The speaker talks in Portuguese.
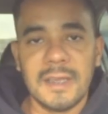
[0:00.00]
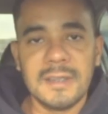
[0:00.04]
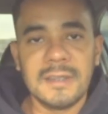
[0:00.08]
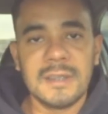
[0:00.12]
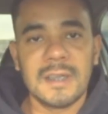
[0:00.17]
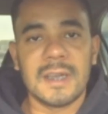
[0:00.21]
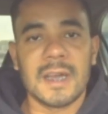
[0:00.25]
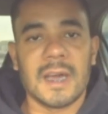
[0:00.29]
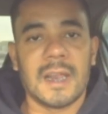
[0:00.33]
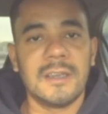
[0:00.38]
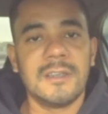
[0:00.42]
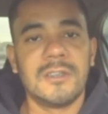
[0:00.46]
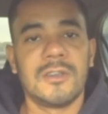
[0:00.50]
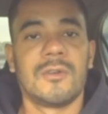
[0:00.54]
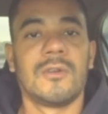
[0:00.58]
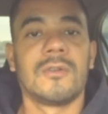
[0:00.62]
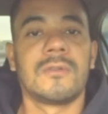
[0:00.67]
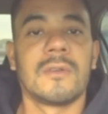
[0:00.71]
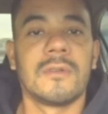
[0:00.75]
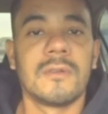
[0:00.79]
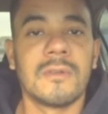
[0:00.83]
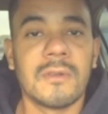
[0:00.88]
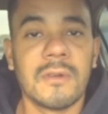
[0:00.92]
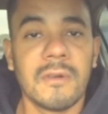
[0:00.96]
Esse cara
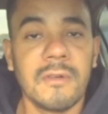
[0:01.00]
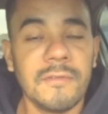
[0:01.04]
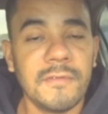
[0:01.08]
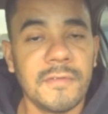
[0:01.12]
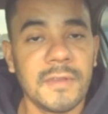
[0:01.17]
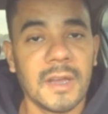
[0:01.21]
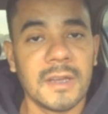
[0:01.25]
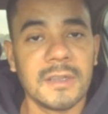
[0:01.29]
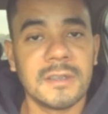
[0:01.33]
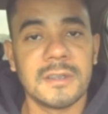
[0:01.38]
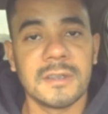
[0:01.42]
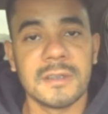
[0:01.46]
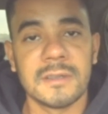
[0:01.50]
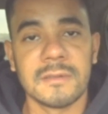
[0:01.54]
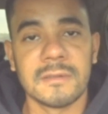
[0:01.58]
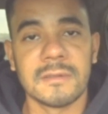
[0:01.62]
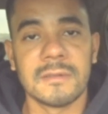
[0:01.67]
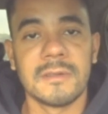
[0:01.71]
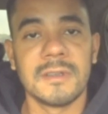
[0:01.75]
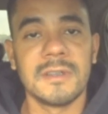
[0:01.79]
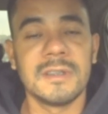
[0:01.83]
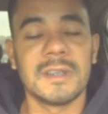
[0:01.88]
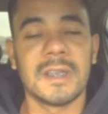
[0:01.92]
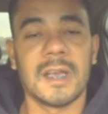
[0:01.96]
chegou todo confiante
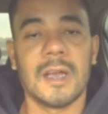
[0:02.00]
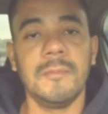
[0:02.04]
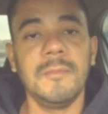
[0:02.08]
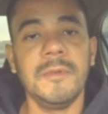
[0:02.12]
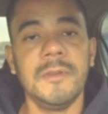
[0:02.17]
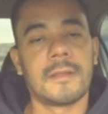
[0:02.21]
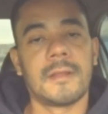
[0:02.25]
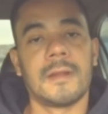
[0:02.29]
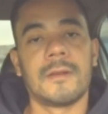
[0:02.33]
no exame,